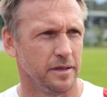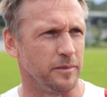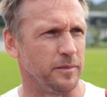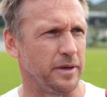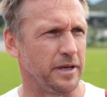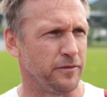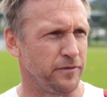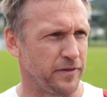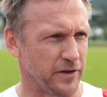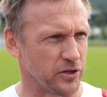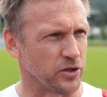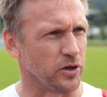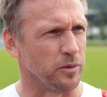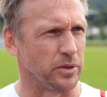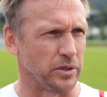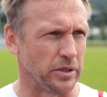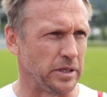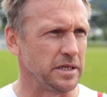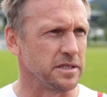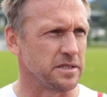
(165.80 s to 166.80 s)
Im Endeffekt haben
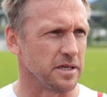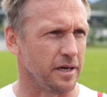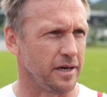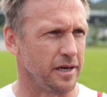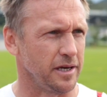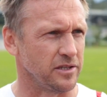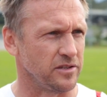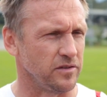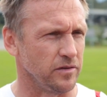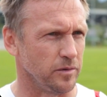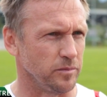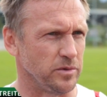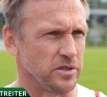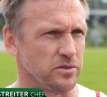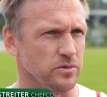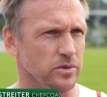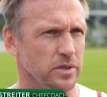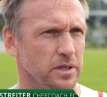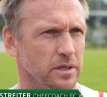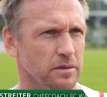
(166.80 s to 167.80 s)
wir noch nichts erreicht. Wir haben
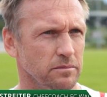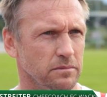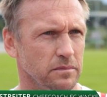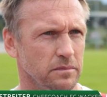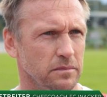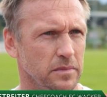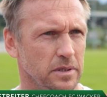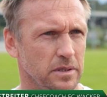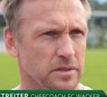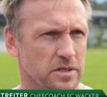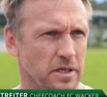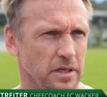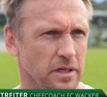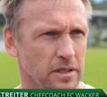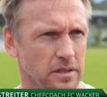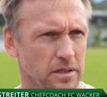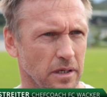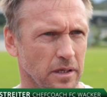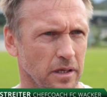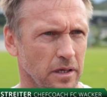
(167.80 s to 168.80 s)
jetzt nur ähm, aus den
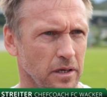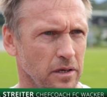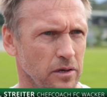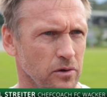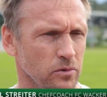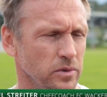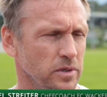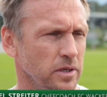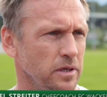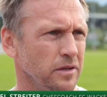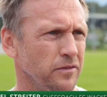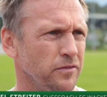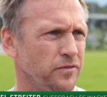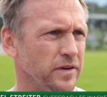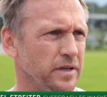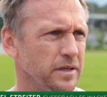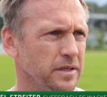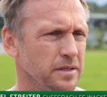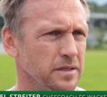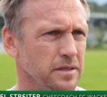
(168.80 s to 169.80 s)
hinteren Regionen
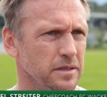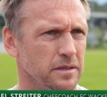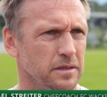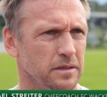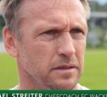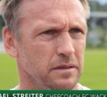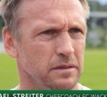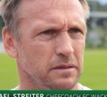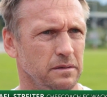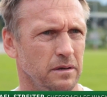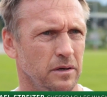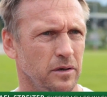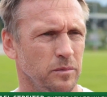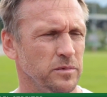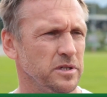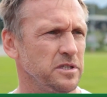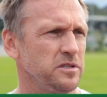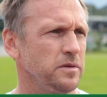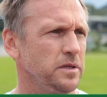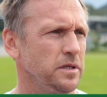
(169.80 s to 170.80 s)
entfernt, äh,
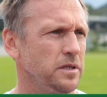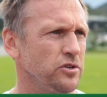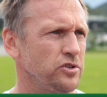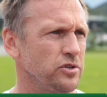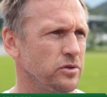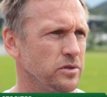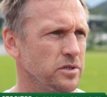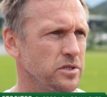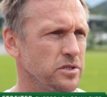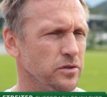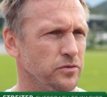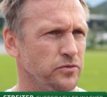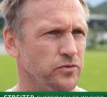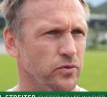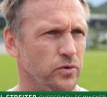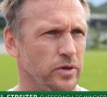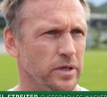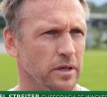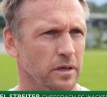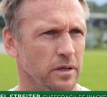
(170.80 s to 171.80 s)
haben jetzt wieder die Chance nach
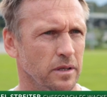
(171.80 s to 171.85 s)
vorne.